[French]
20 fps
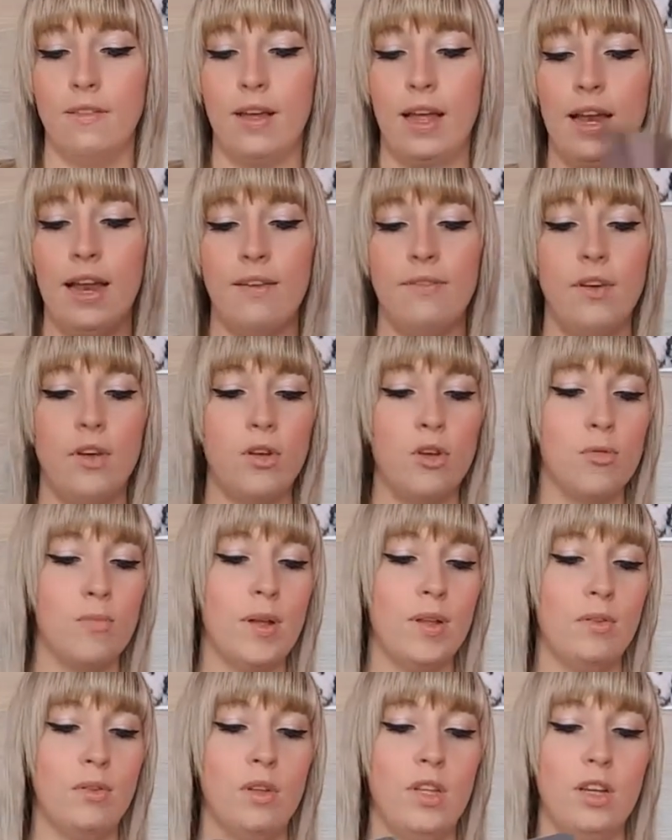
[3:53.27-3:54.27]
la a qu'on
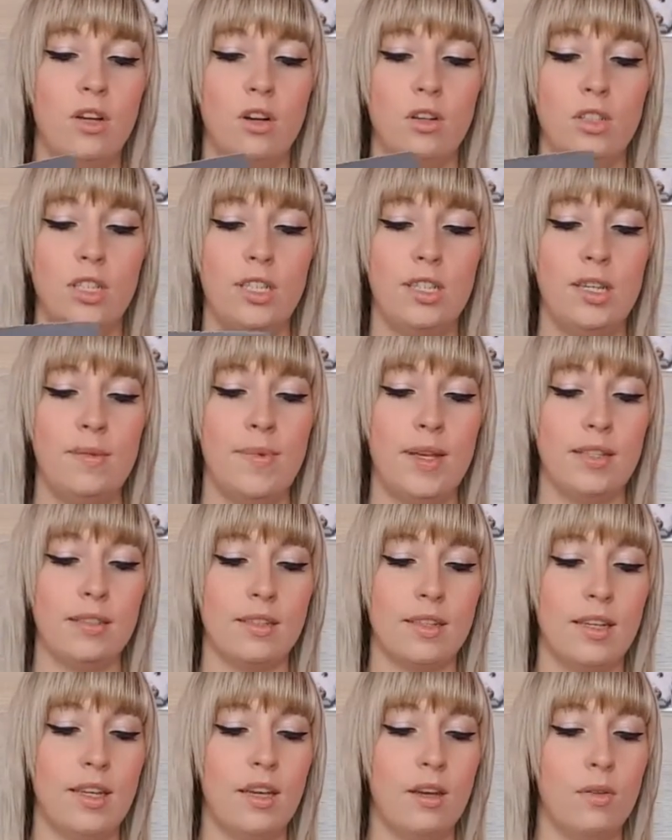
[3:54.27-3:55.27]
m'a donnée quand j'ai été
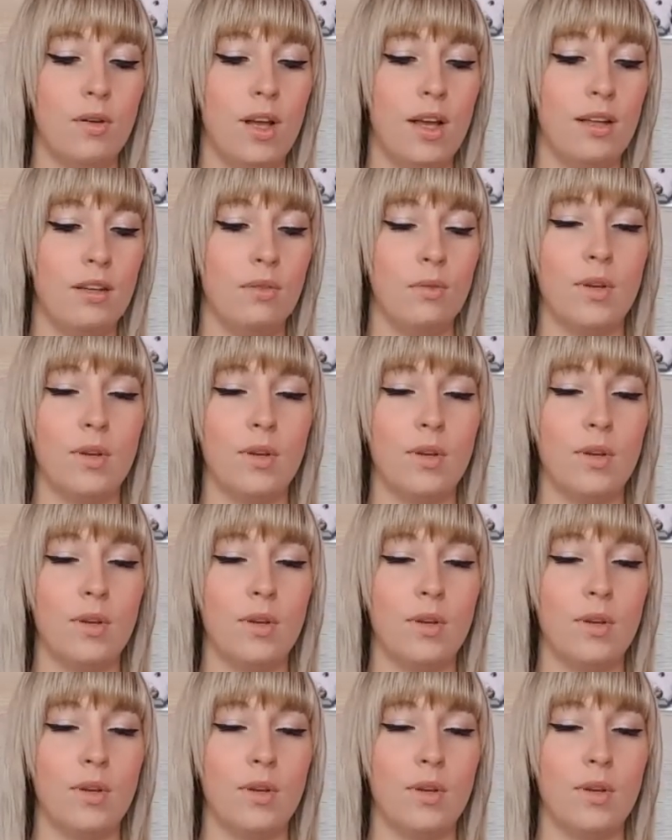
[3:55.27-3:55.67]
m'inscrire quoi.